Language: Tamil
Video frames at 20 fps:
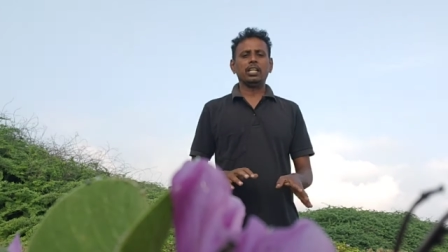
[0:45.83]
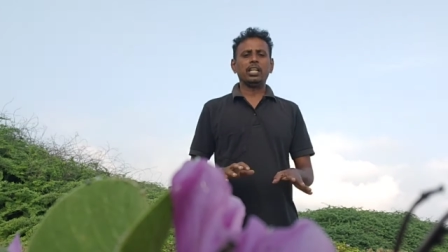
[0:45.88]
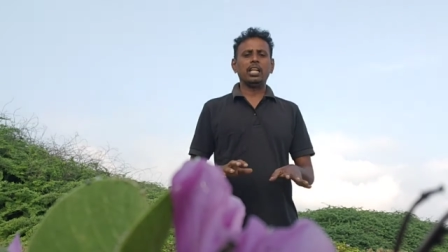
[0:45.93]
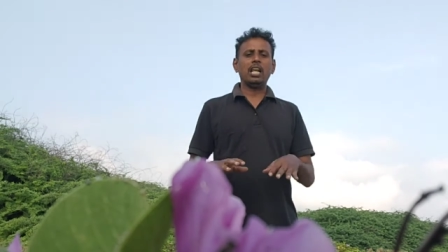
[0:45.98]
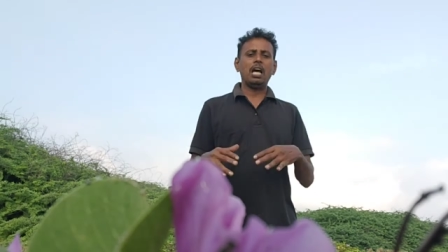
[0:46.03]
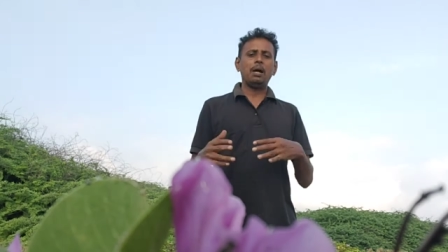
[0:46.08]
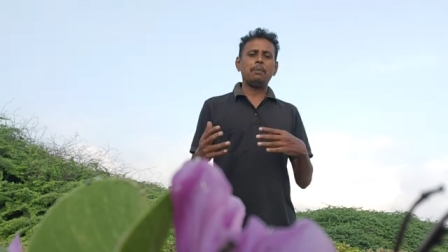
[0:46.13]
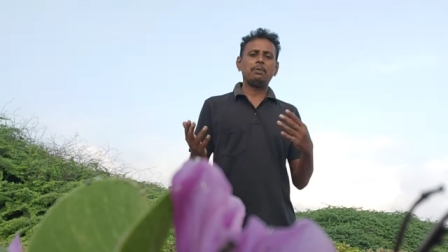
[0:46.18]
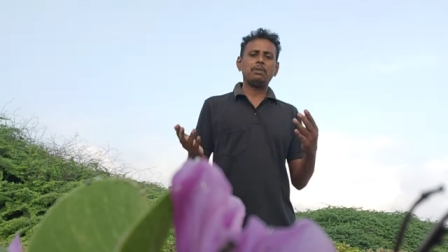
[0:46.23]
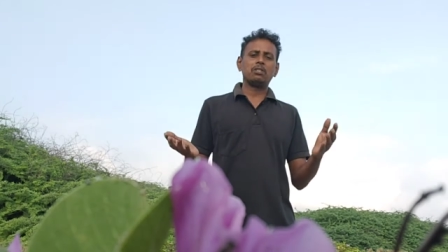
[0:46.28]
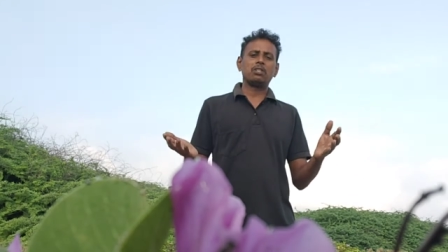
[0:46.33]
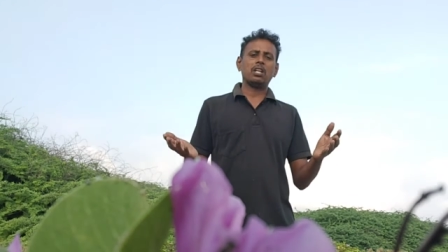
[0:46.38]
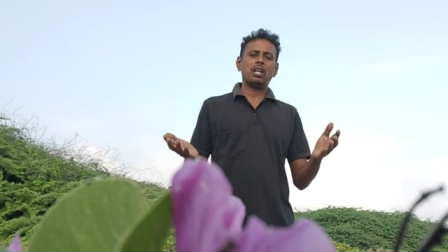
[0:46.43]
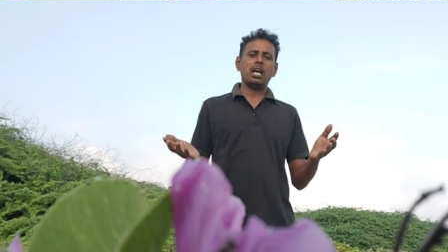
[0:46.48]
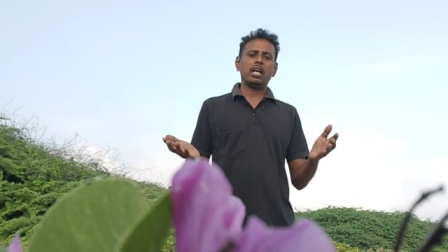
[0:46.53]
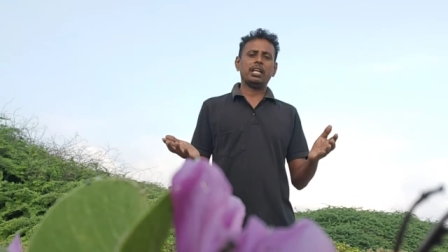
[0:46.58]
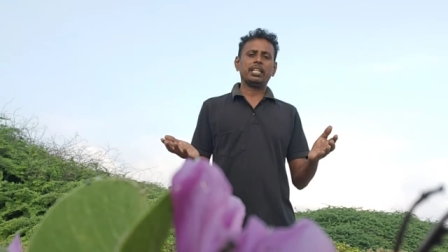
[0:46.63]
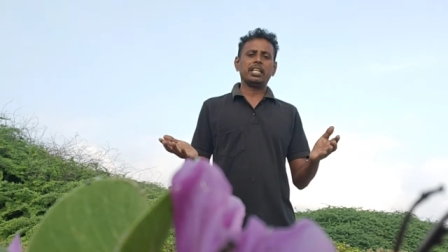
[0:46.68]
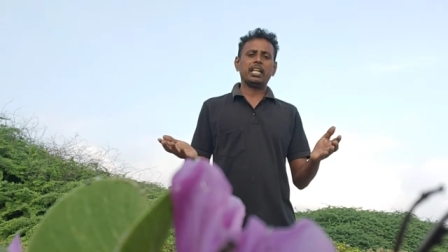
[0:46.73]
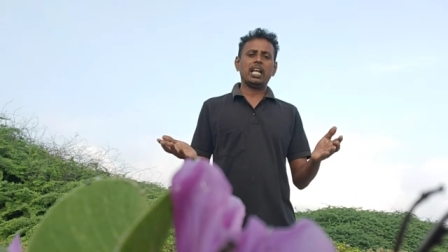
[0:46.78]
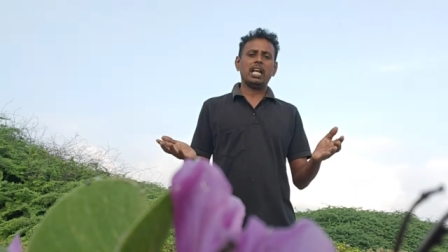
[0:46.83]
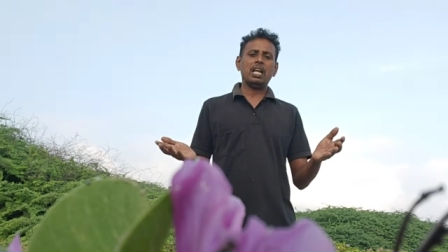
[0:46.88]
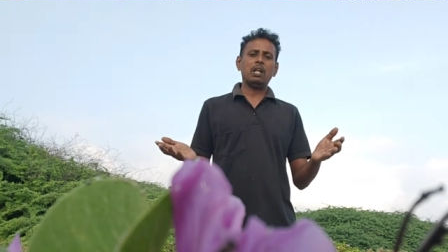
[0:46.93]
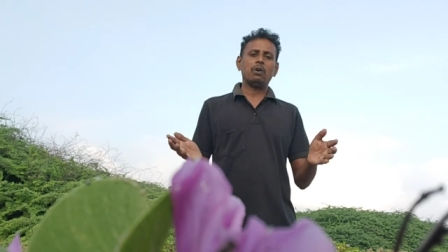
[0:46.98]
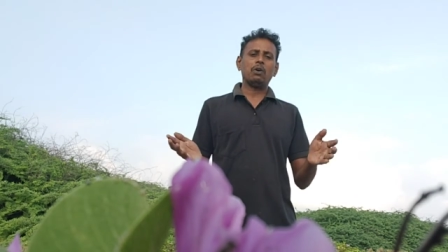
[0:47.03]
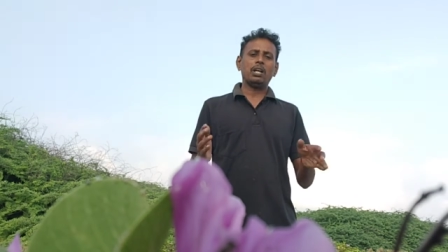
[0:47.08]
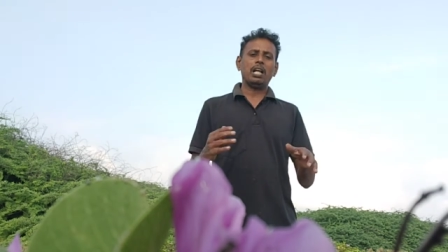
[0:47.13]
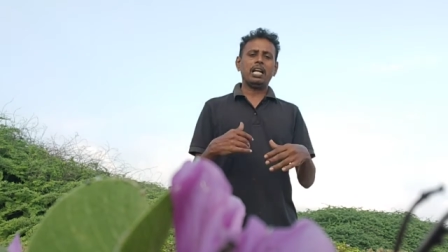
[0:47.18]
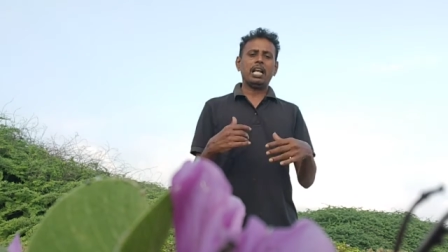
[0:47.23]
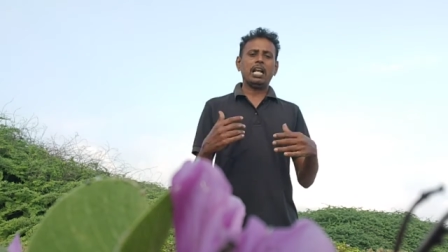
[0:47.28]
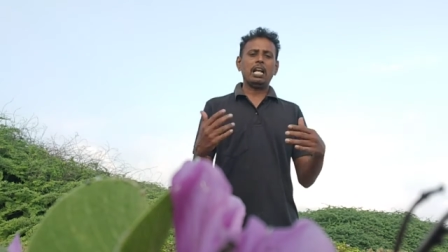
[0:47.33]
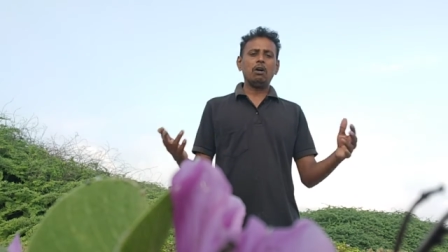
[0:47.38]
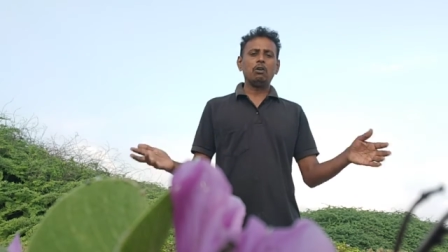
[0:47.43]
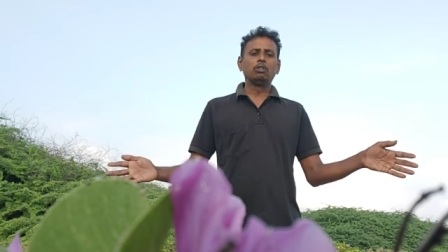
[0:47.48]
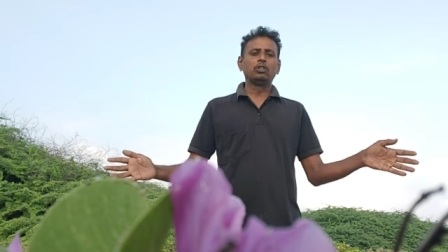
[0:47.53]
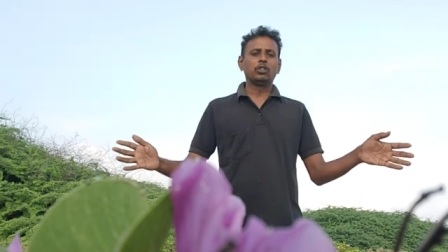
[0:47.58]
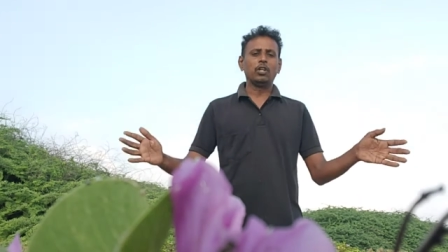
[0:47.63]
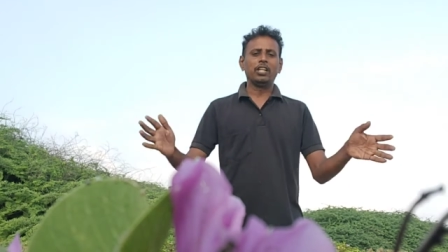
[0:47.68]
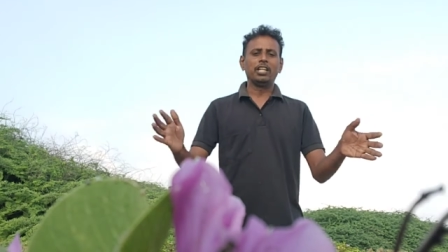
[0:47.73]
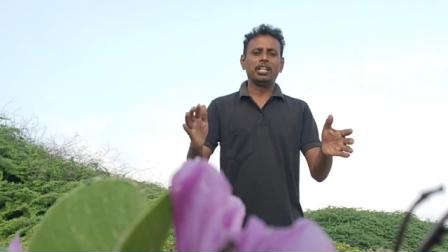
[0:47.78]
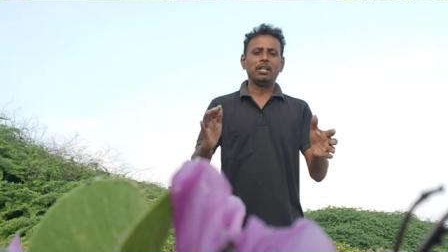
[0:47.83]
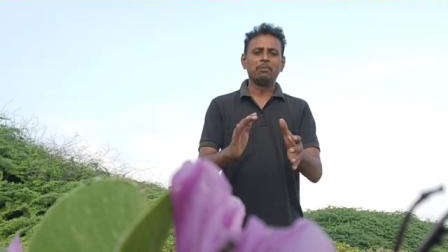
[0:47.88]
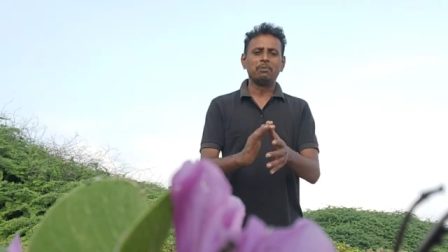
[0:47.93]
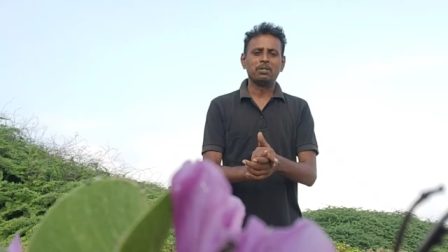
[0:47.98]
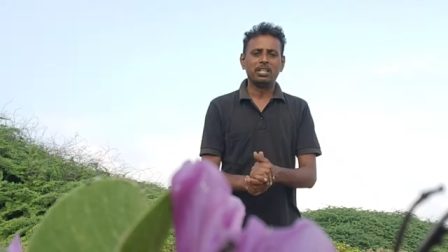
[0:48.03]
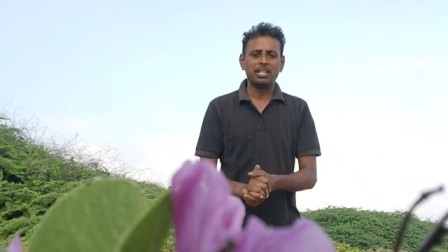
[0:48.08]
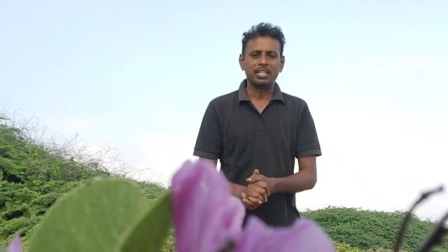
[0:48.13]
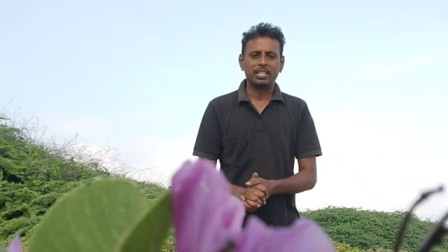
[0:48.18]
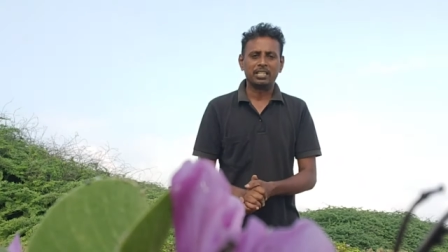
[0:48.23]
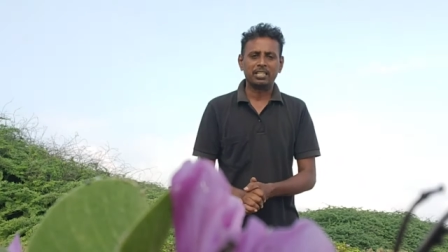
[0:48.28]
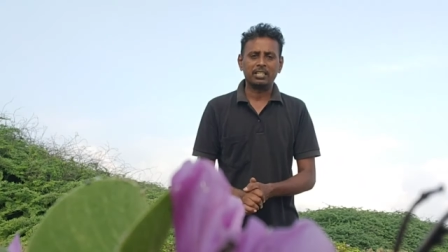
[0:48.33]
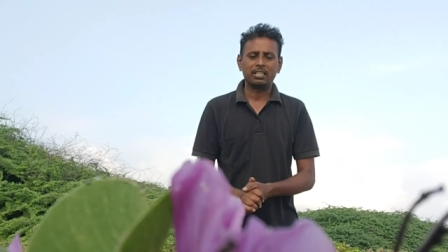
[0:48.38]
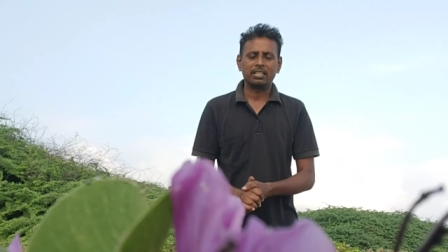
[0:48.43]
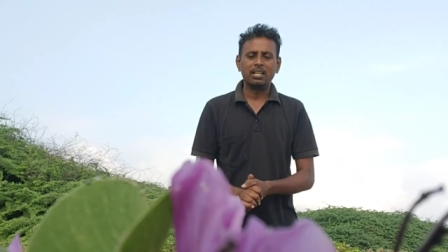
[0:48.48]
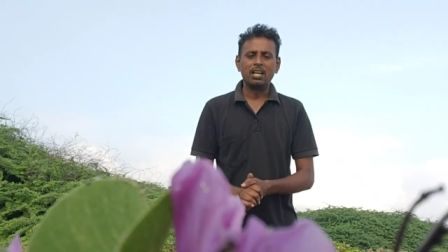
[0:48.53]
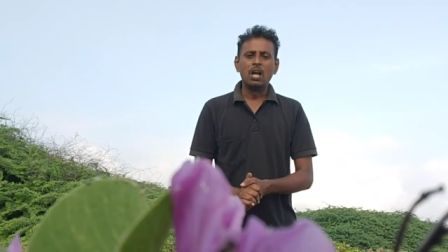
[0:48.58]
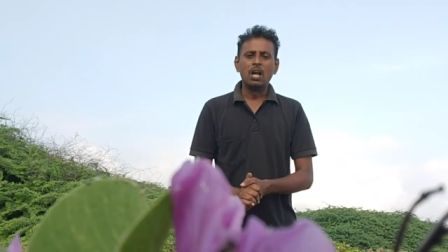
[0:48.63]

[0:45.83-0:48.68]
இல்லை அப்படின்னு சொன்னால் நீங்கள் நல்லவனா நல்லவன் சொல்லிடுன்னு சொல்லியிருக்கு